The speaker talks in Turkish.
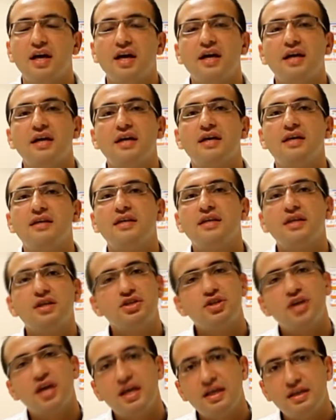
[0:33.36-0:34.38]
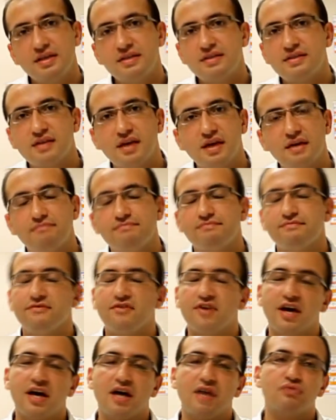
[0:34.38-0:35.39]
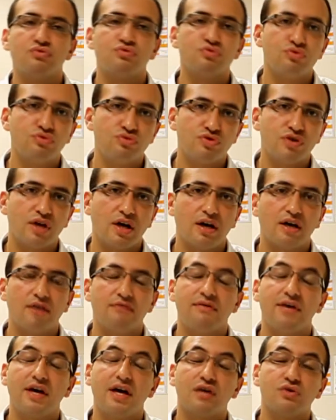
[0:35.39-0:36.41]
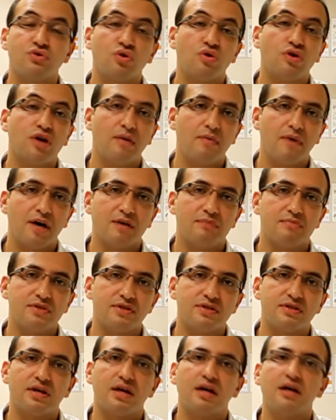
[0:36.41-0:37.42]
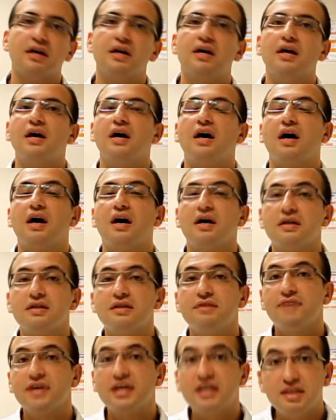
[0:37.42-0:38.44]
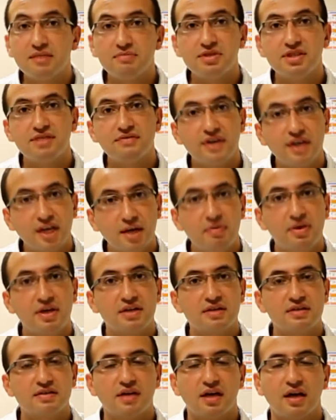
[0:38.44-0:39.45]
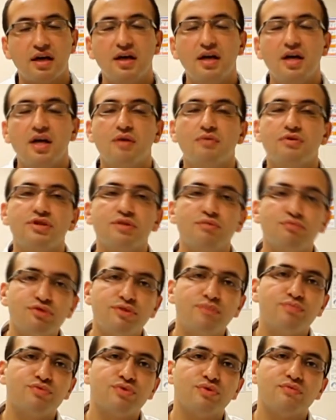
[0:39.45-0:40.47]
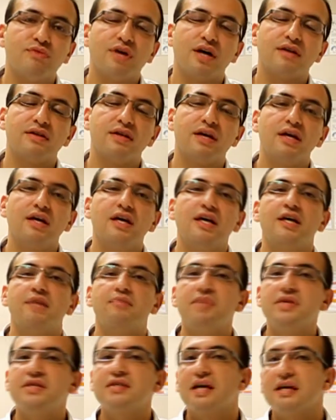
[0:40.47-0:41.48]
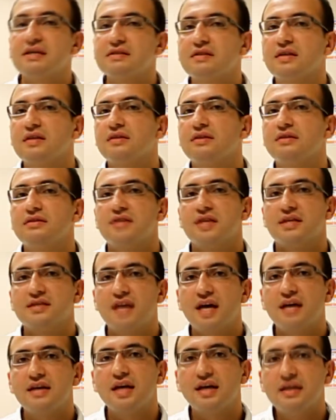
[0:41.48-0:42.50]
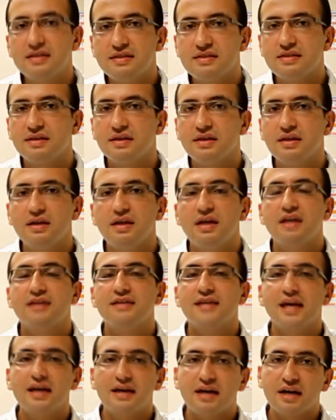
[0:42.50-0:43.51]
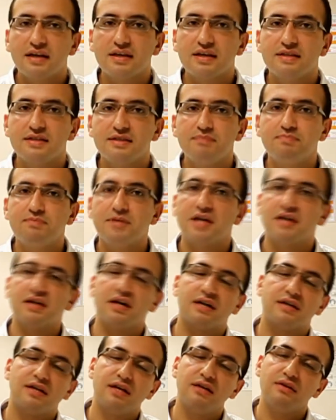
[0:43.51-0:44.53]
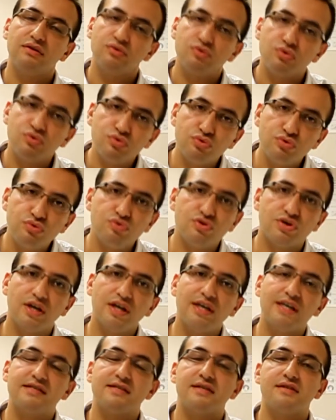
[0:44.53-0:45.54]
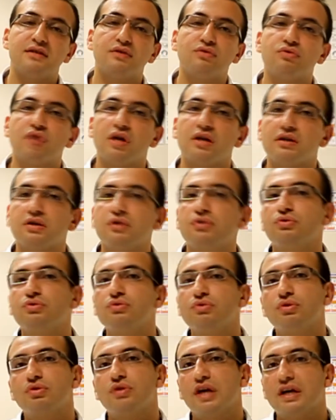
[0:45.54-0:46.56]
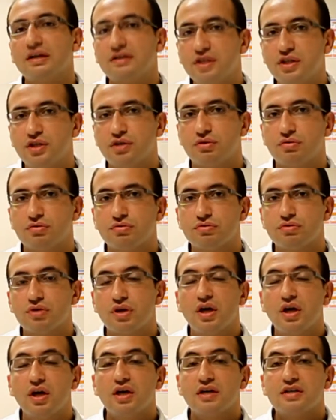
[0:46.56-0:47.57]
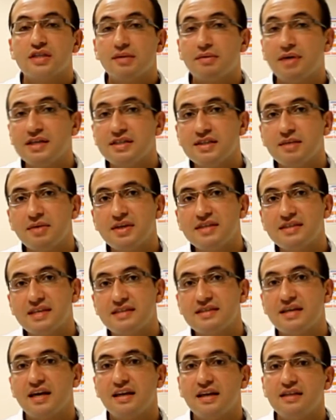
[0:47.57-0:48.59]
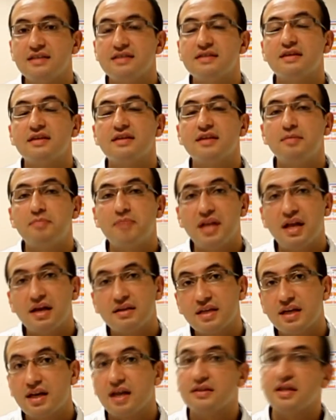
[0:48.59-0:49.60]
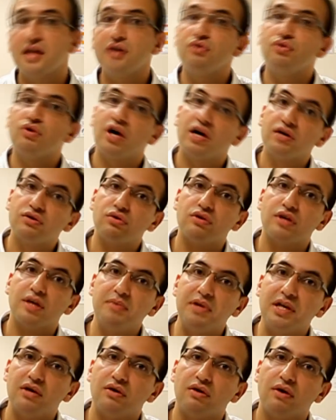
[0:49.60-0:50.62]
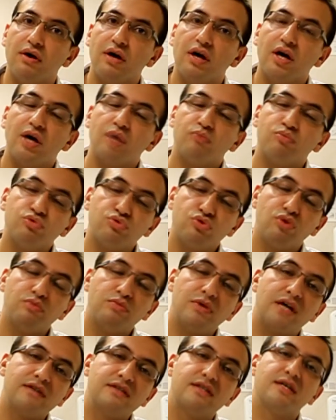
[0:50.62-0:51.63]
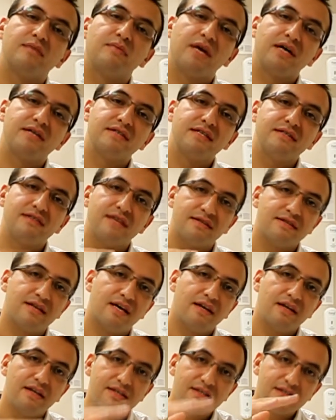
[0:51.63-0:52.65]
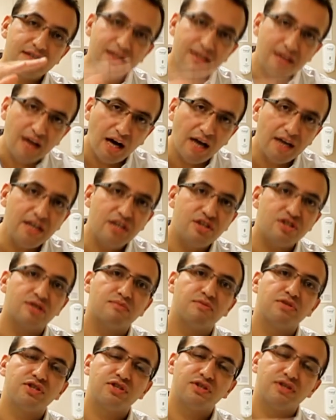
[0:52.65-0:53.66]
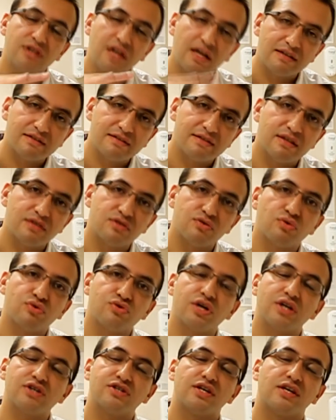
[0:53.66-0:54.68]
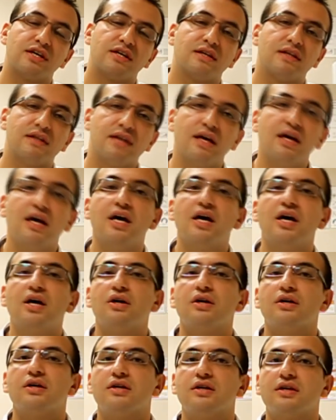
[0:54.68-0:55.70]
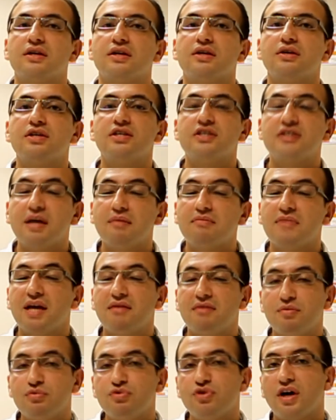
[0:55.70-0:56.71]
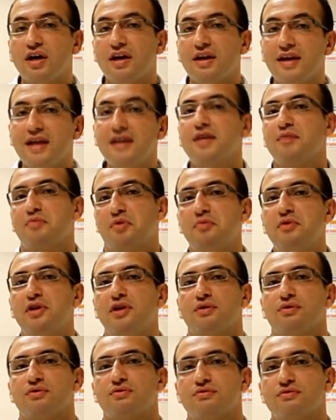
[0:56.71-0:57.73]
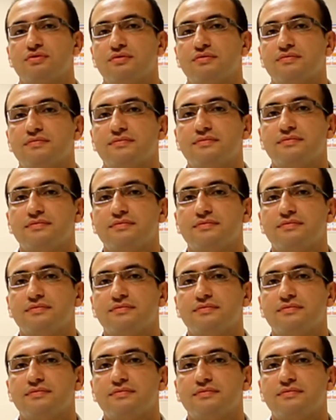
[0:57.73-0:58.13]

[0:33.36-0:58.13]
E, dikişi eğriyse veya uzunsa veya çok kabarmışsa, ağrılı ve kırmızı ve kabarıksa, işte bu tip durumlarda biz hastanın sezeryan izini tekrar kesip tekrardan düzgünce estetik kurallarına uygun olarak dikiyoruz. Zaman zaman sezeryen izleri de planlanandan yukarıda olabiliyor. Bu durumlarda da bazen sezeryen izini daha iç çamaşırın altına sokacak şekilde de e, işlemler ve müdahaleler yapabiliyoruz.